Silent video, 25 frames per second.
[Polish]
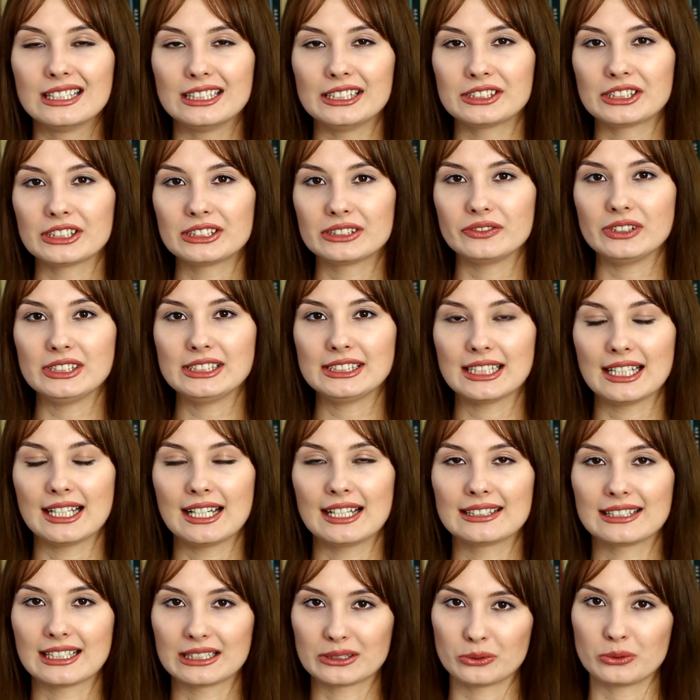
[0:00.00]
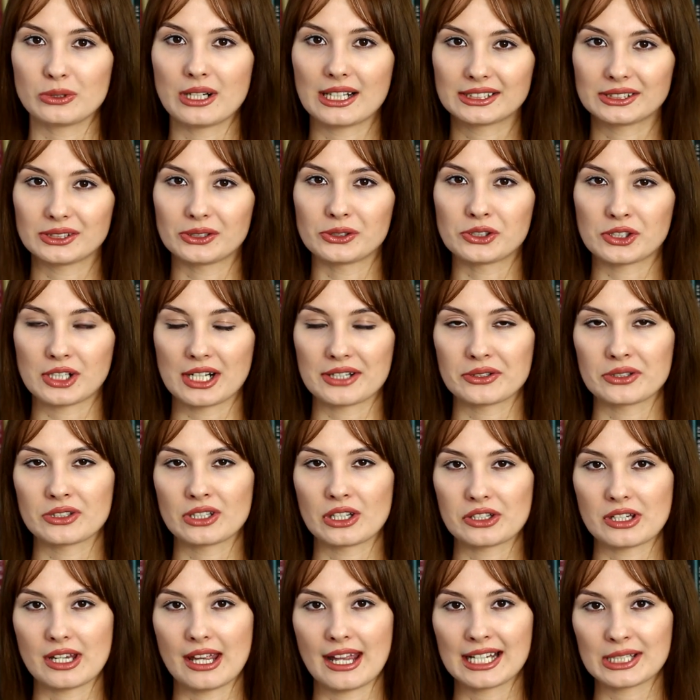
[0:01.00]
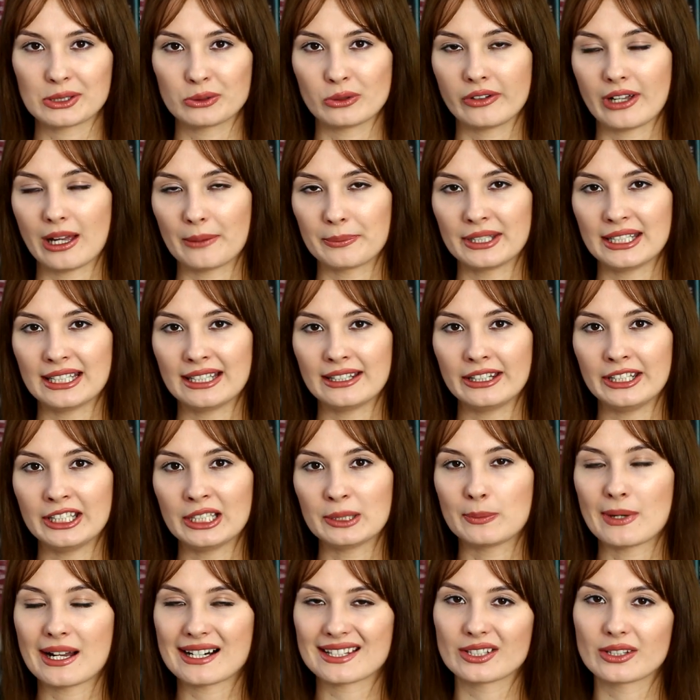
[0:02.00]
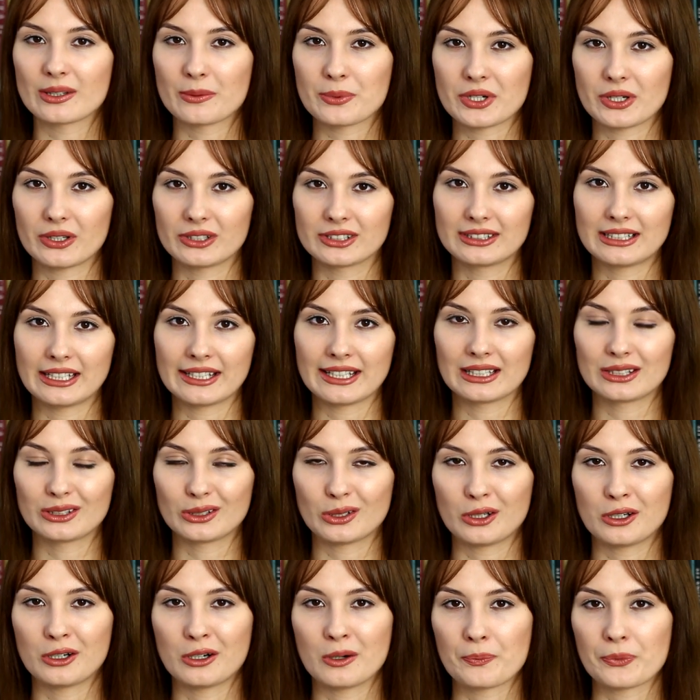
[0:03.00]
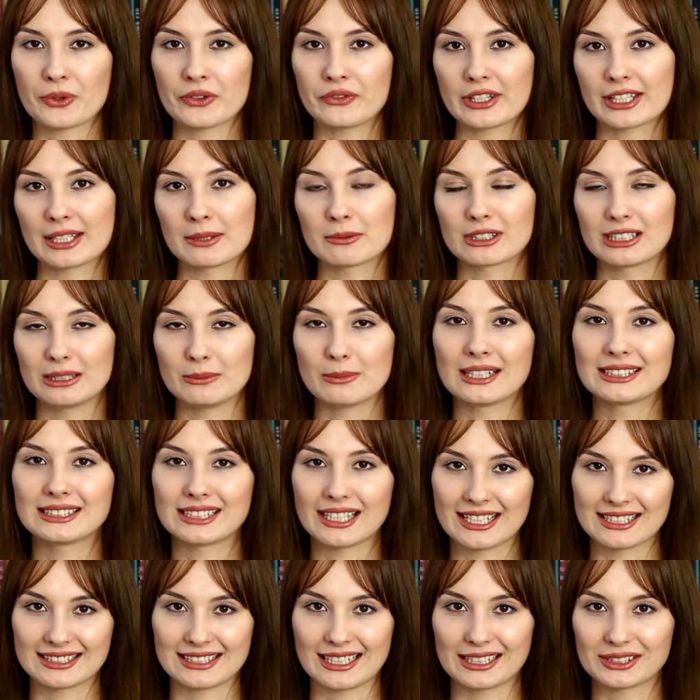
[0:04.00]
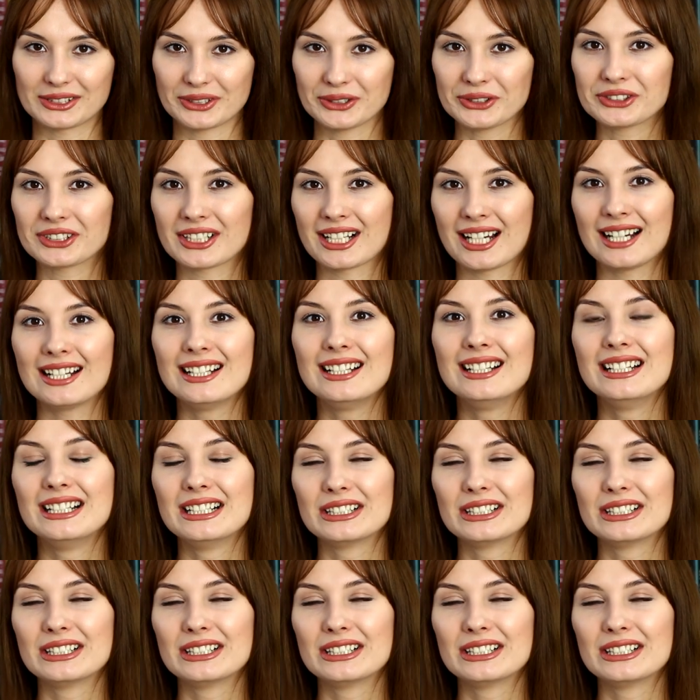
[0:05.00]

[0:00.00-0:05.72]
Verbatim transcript: I rzeczywiście ta druga książka, to znaczy Angst with Happy Ending, bardzo dobrze oddaje to, w jakim klimacie jest ta książka,